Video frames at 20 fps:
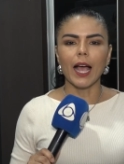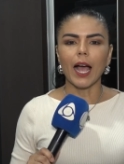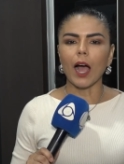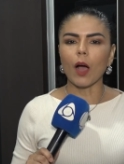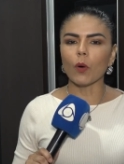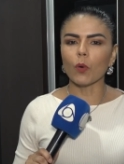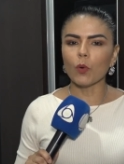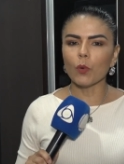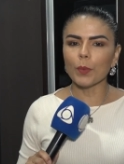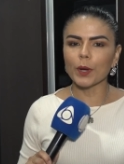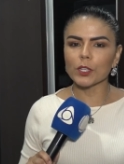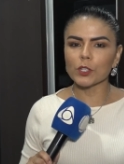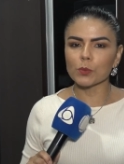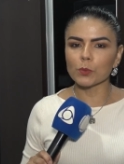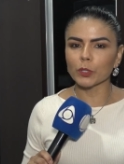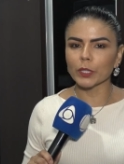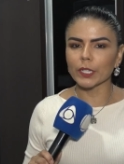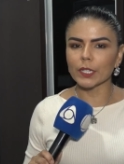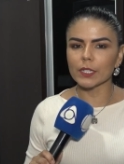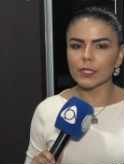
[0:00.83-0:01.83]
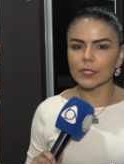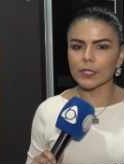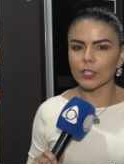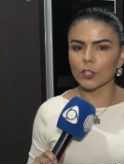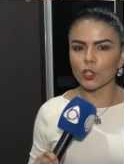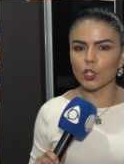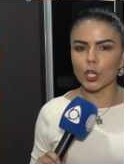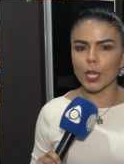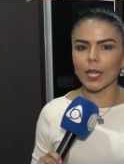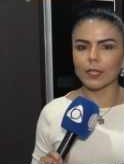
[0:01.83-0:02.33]
Algumas
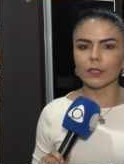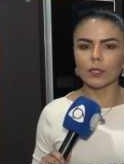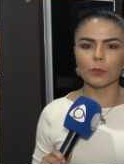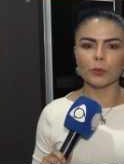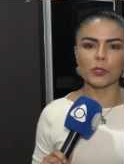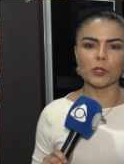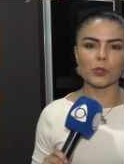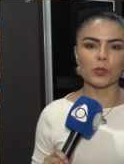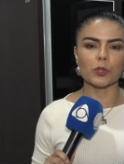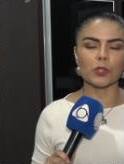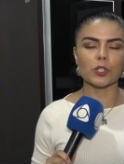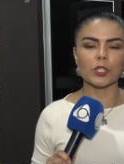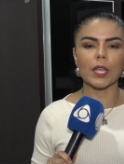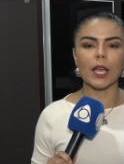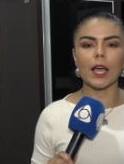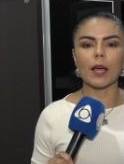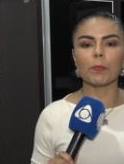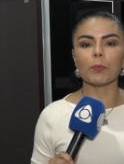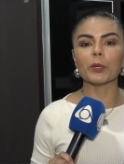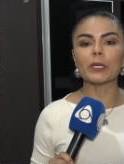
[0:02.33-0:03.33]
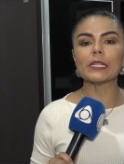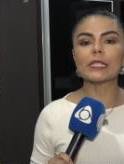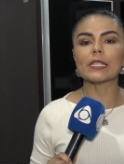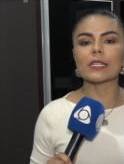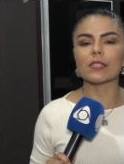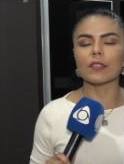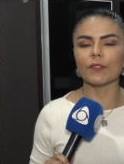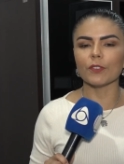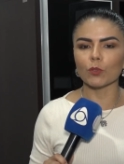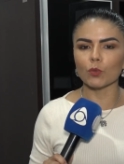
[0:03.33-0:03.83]
mudanças de atribuições da
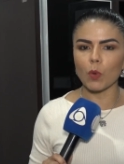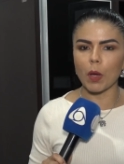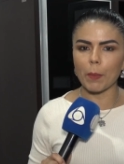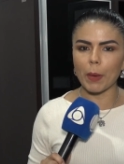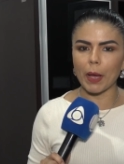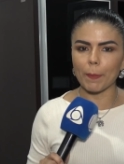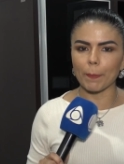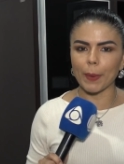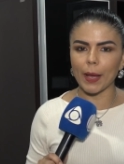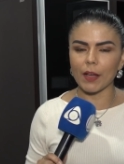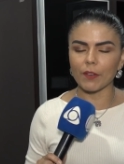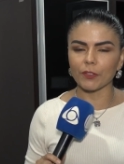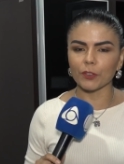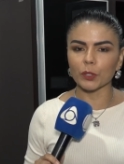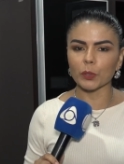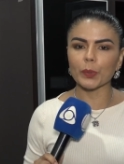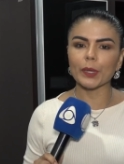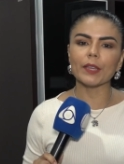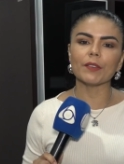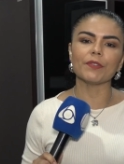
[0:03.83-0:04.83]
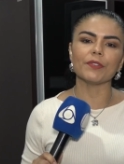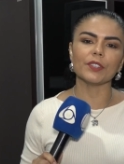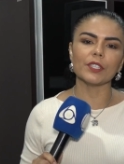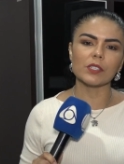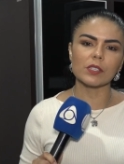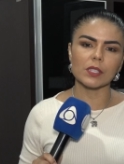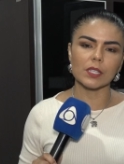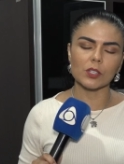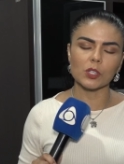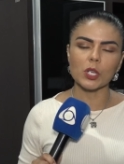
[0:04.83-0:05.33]
Polícia Civil no Amapá foram
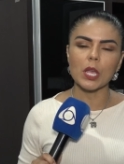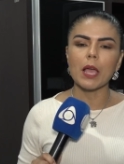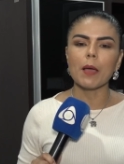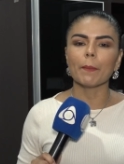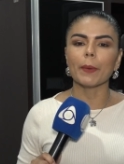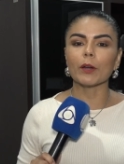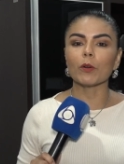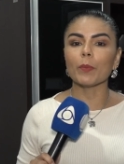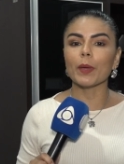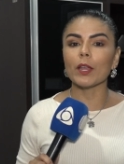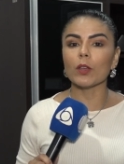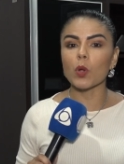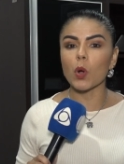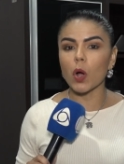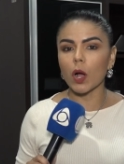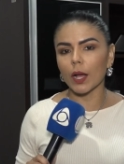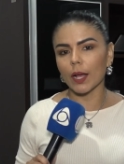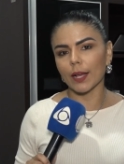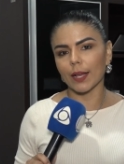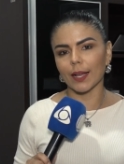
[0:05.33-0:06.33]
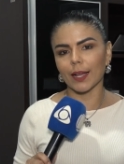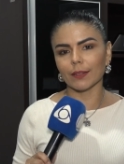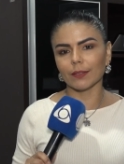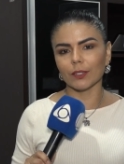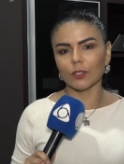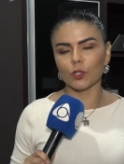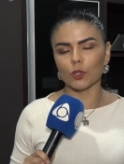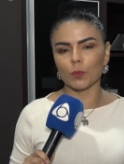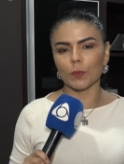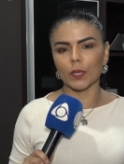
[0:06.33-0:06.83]
revistas para o um melhor
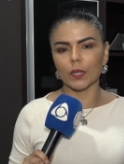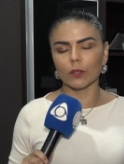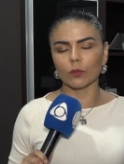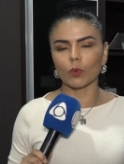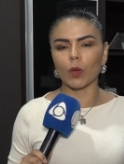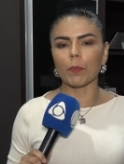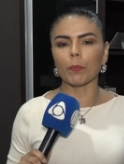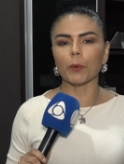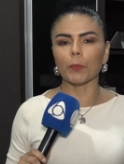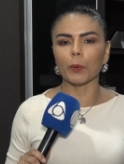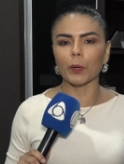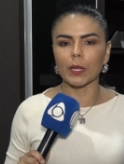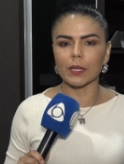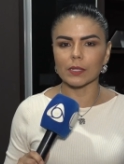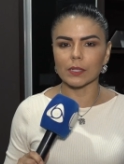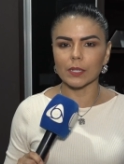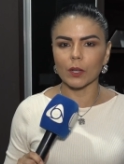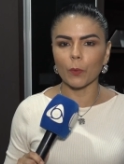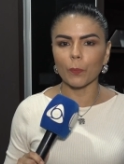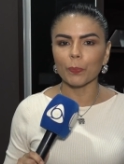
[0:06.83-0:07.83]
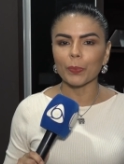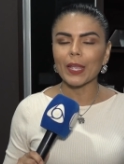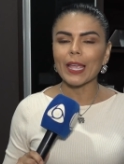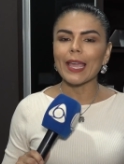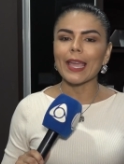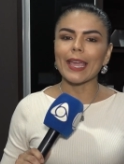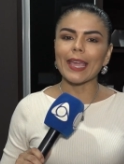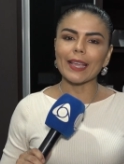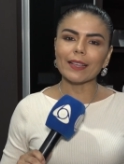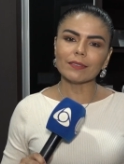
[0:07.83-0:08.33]
atendimento à população,
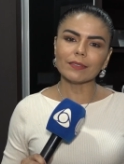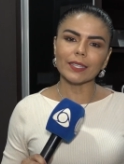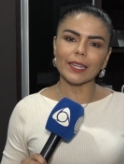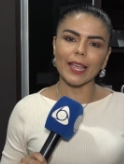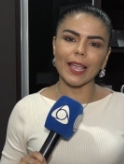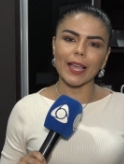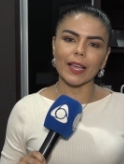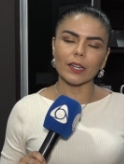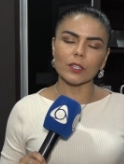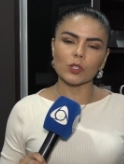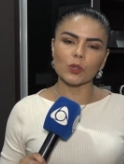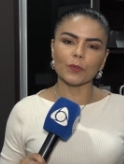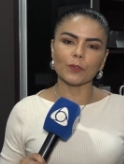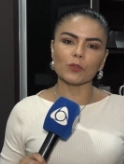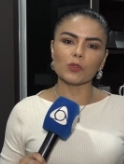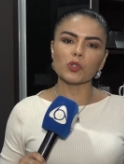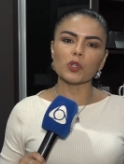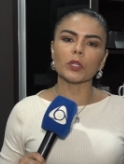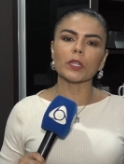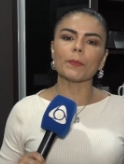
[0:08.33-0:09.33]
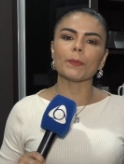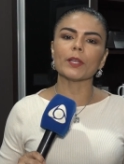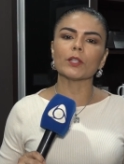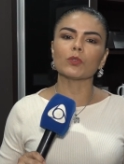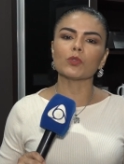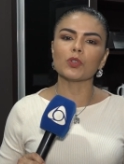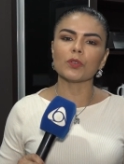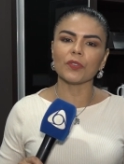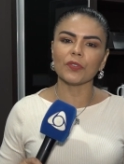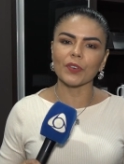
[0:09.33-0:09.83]
entre elas o
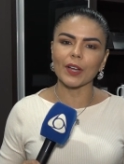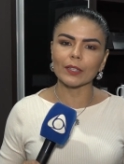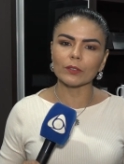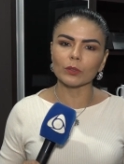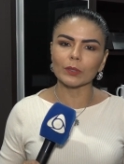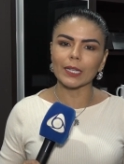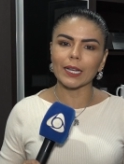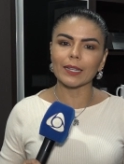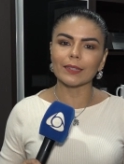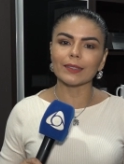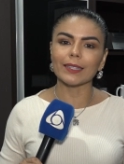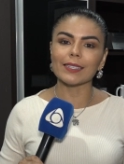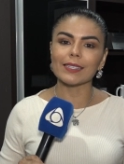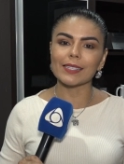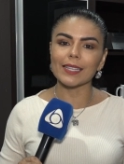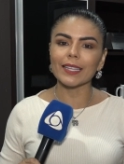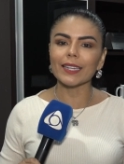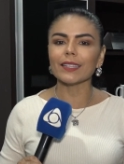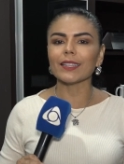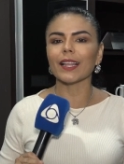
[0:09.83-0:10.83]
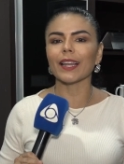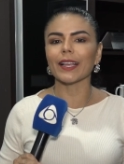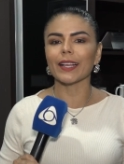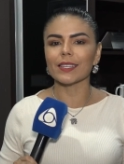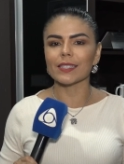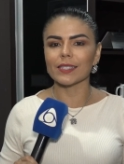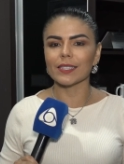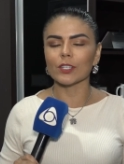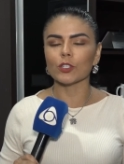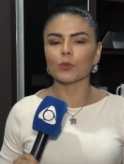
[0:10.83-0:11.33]
funcionamento de fato da terceira
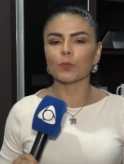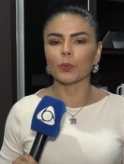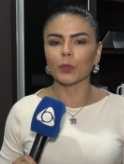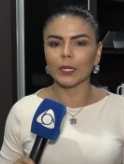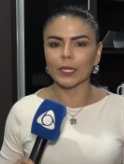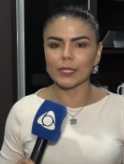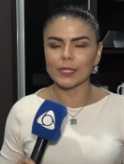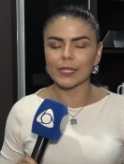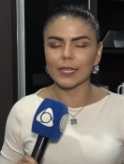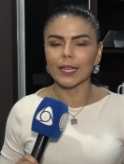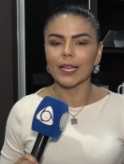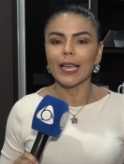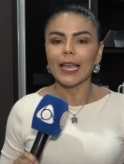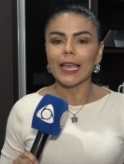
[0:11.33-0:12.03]
delegacia de polícia,